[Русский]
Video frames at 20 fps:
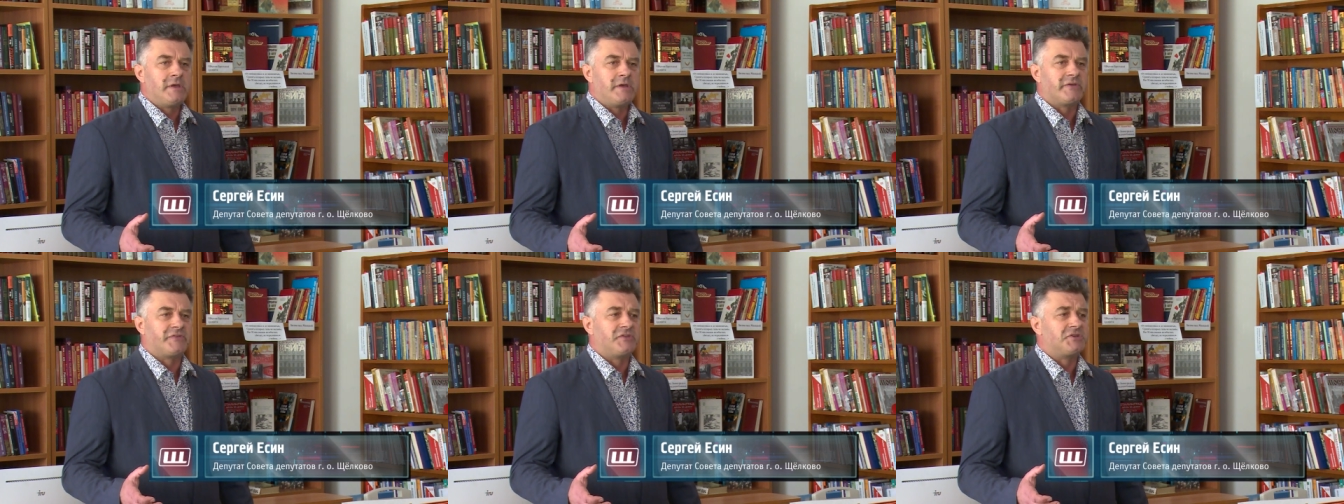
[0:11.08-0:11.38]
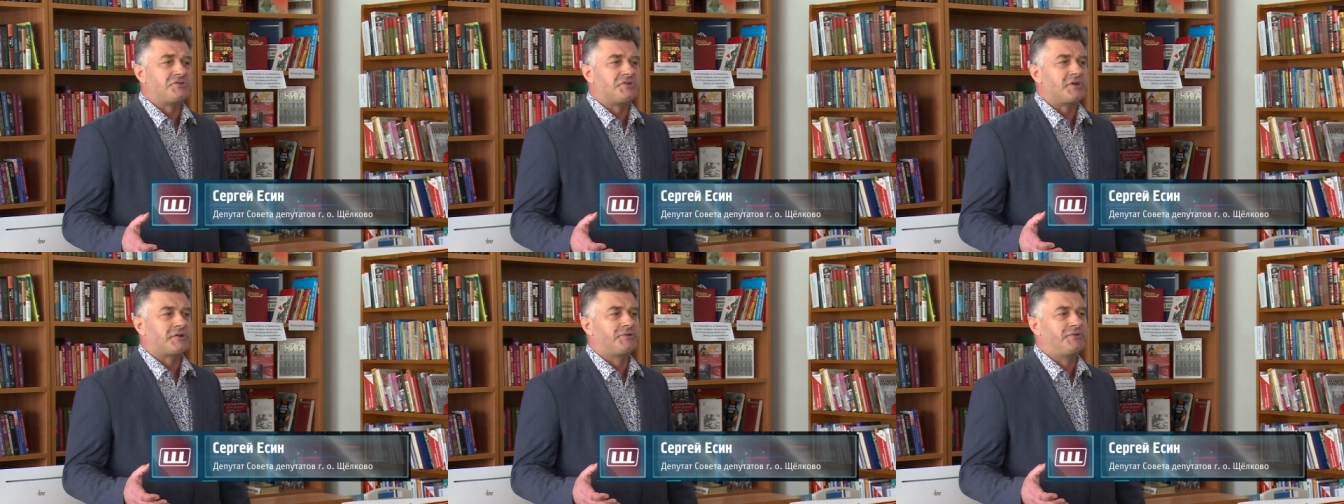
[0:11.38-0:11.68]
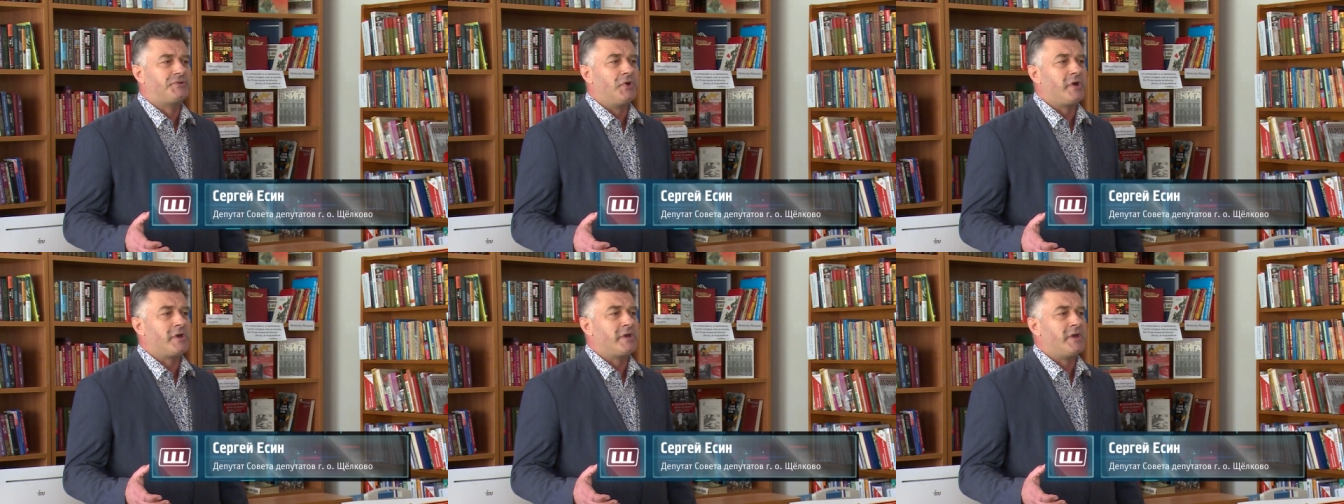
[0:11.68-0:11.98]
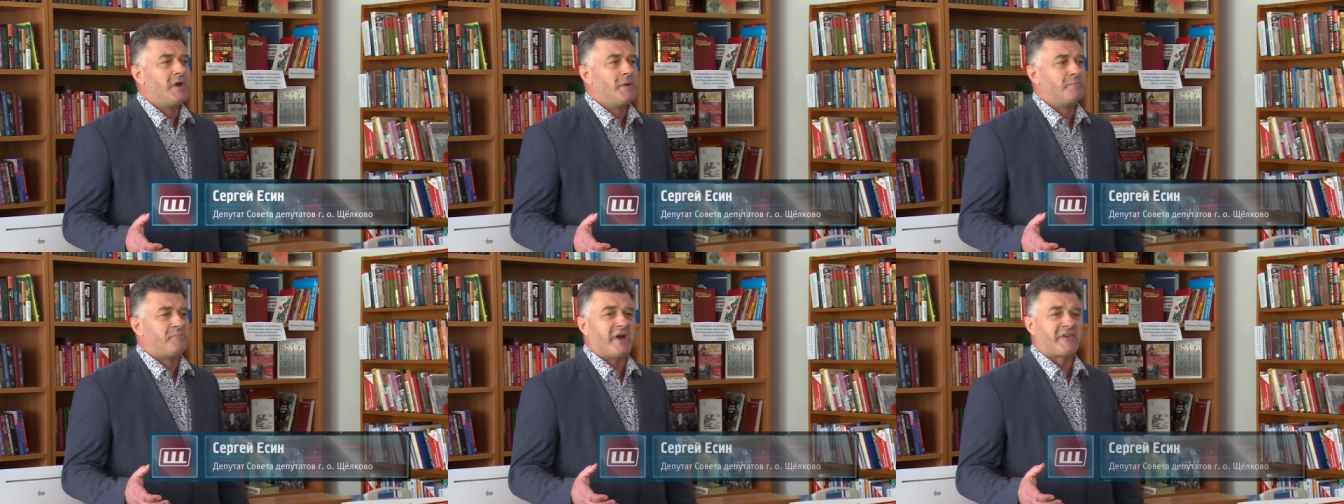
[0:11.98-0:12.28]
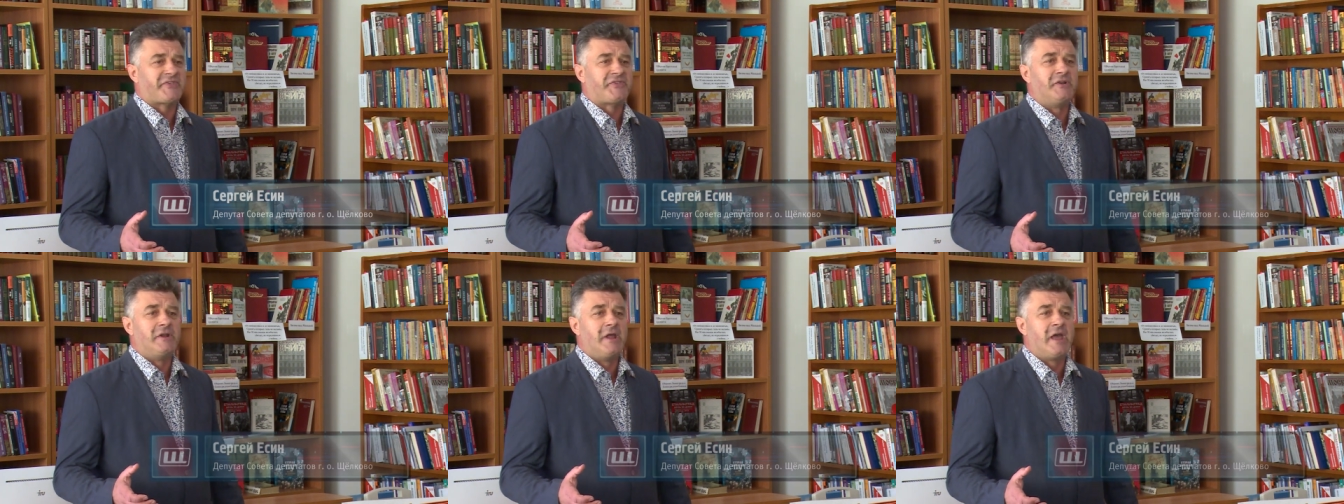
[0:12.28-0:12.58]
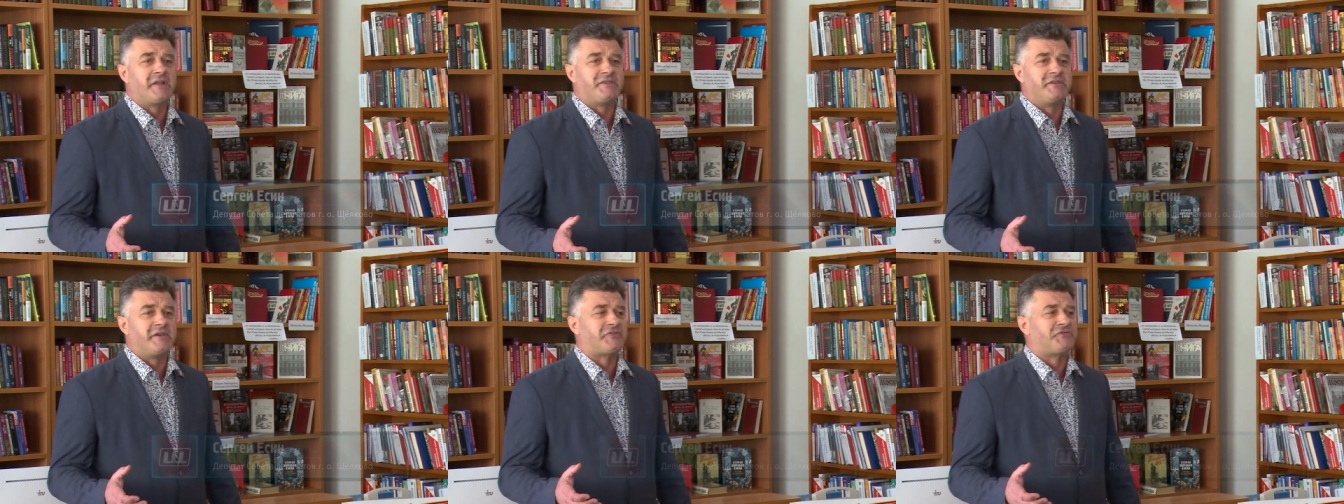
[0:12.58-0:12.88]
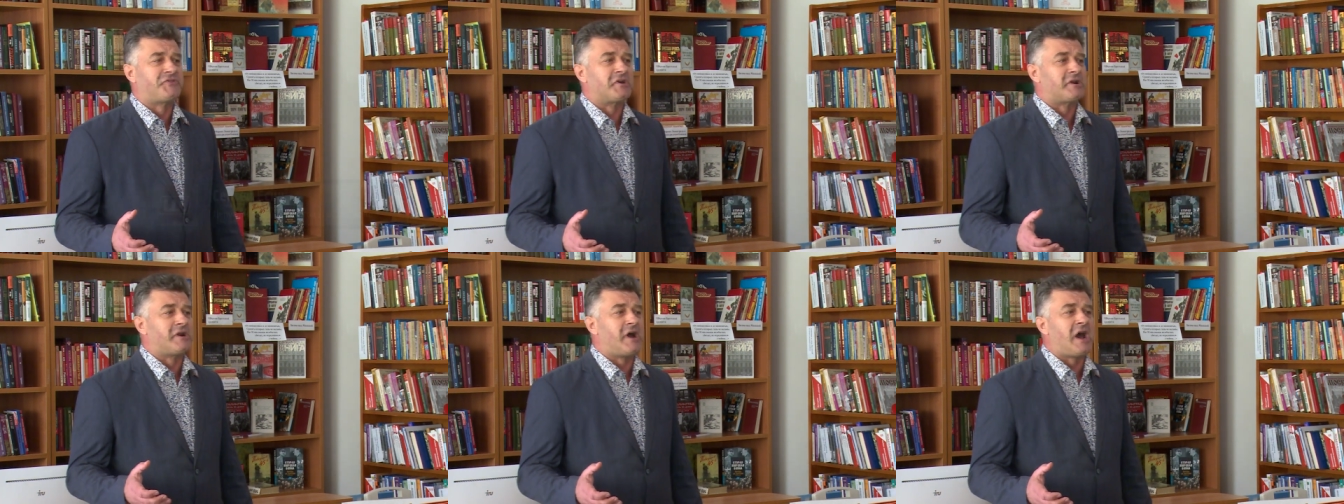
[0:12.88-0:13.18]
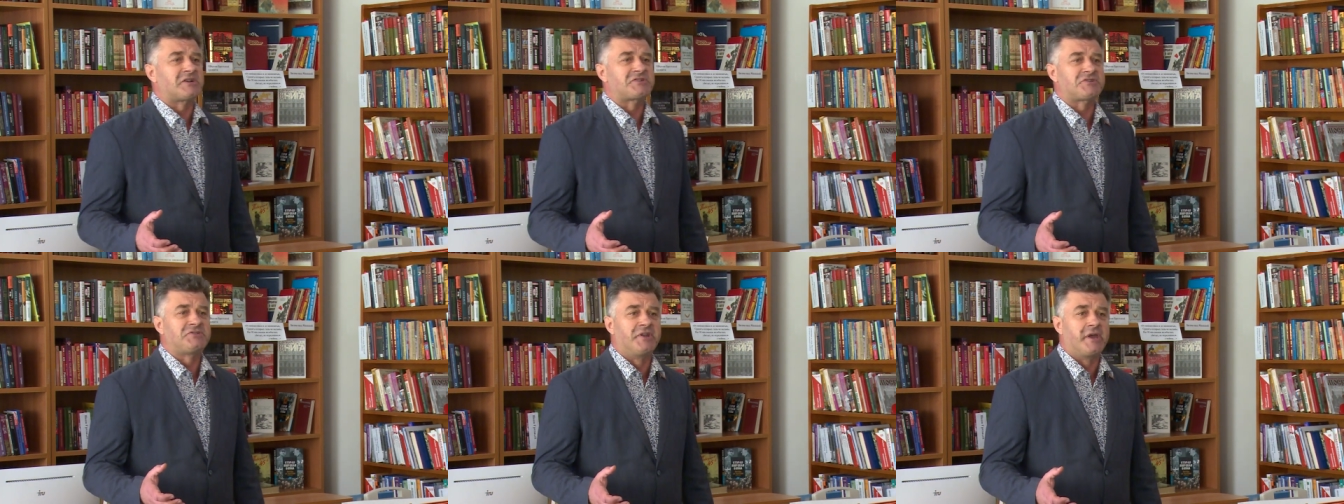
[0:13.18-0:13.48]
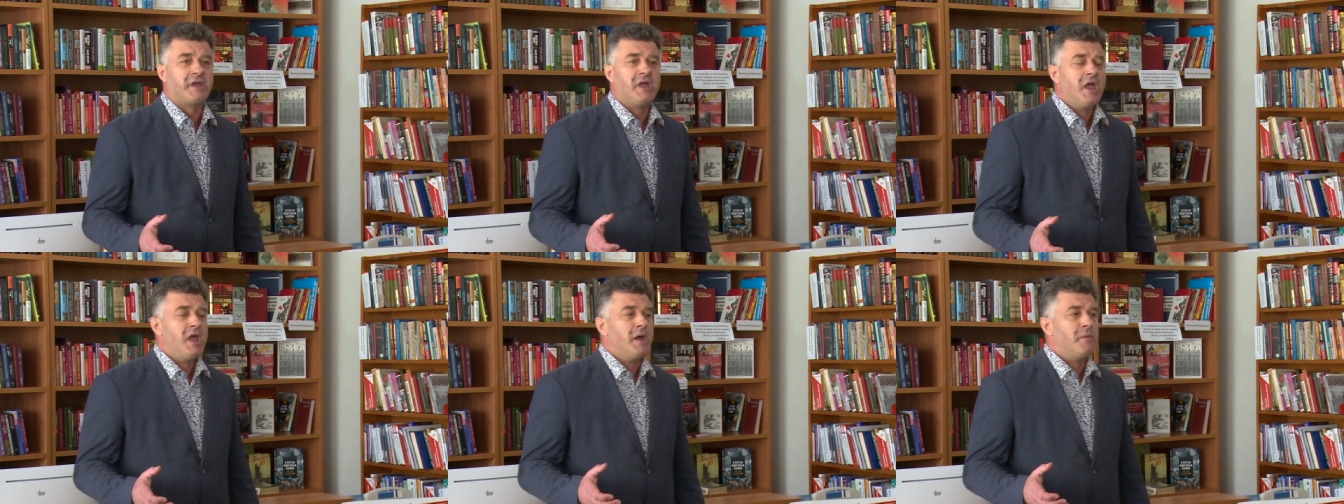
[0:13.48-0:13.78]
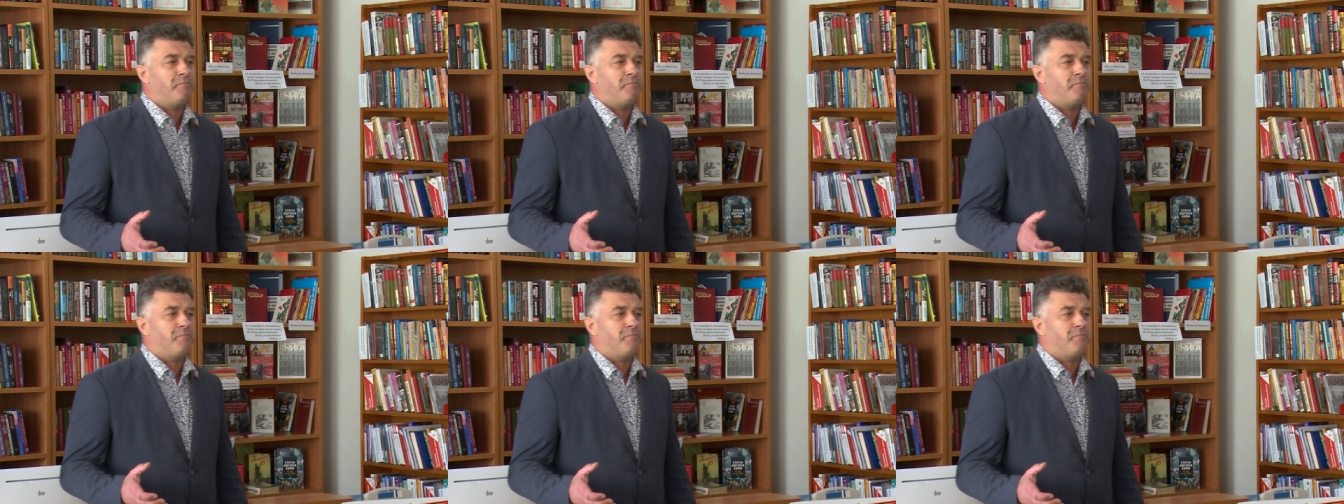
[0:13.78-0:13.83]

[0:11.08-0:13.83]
И за чертой последней страшной